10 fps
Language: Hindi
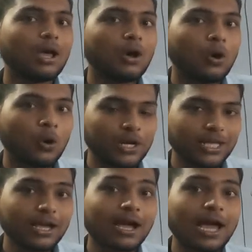होने
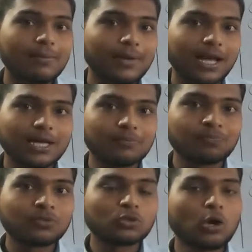के कगार पे आ गई
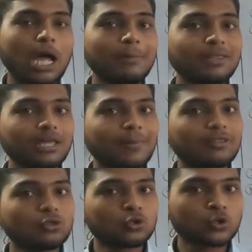तो अब इसके पास
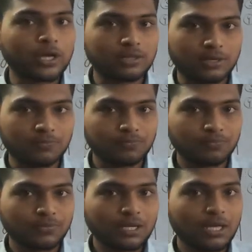दो चॉइस हैं
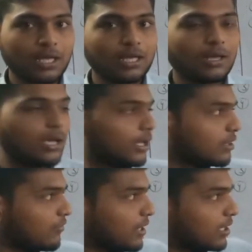
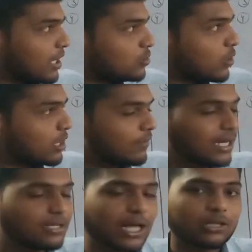इसके इनके जो हस्बैंड
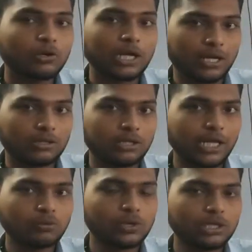की डेथ
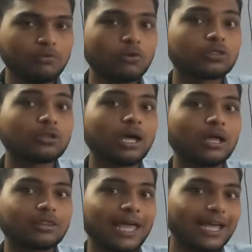डेथ हुई थी वो
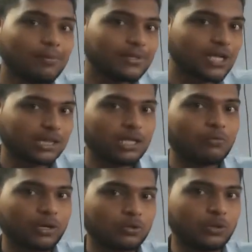साइकिल पे जाते
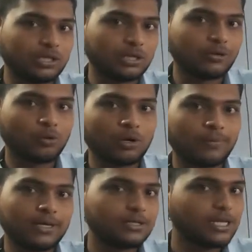वक्त हुई थी रोड
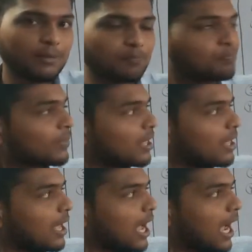पे ठीक है
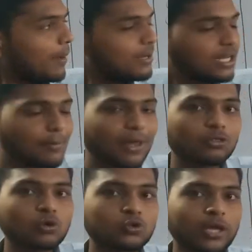अब इनके पास
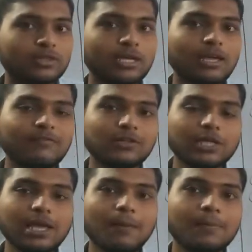दो चॉइस हैं या फिर तो
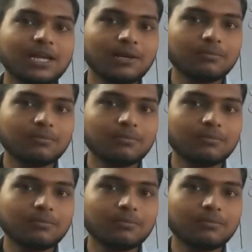ये अपने